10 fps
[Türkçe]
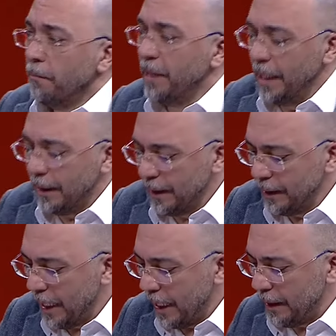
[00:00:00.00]

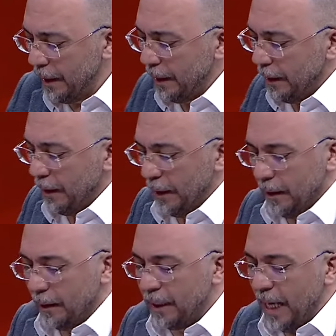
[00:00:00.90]
Milletin derdi
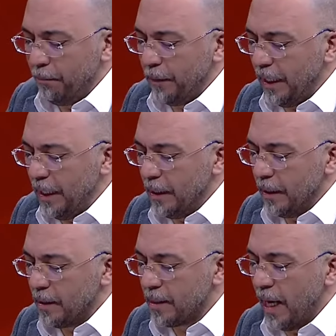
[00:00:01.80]
dem değil
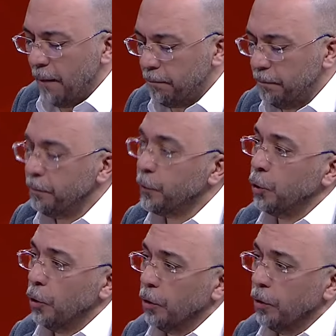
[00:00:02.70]
zam
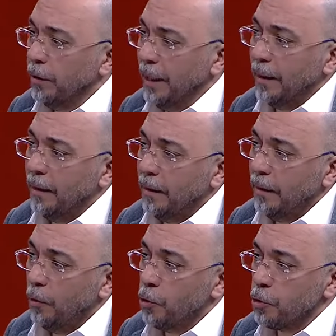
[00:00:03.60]
diyor. Ya
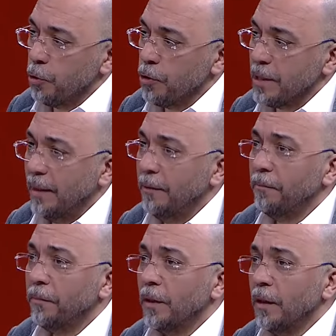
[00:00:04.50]
Özgür Özel.
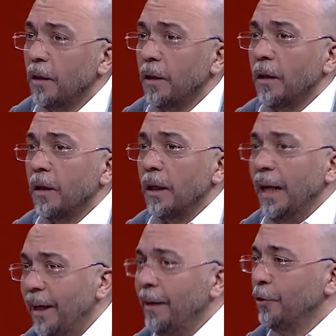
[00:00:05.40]
Tabii.
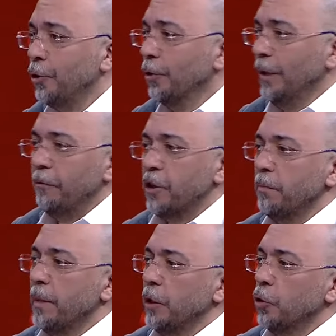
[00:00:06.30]
diyor
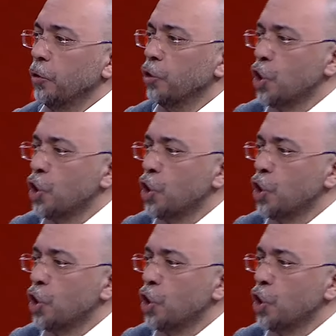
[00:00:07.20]
Nevşin Mengü.